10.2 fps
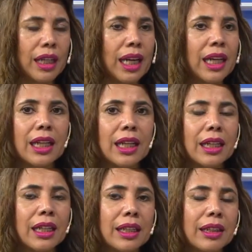a
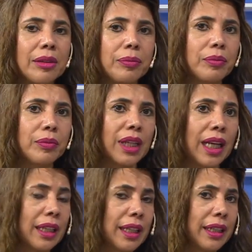
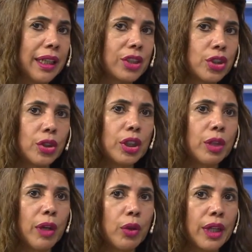la generación
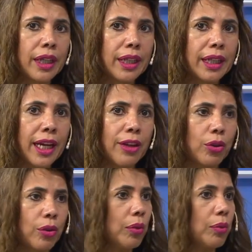de valor
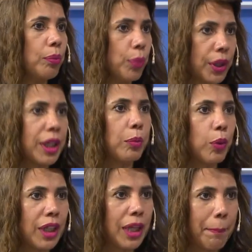agregado, por
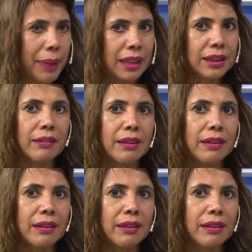ejemplo, en la planta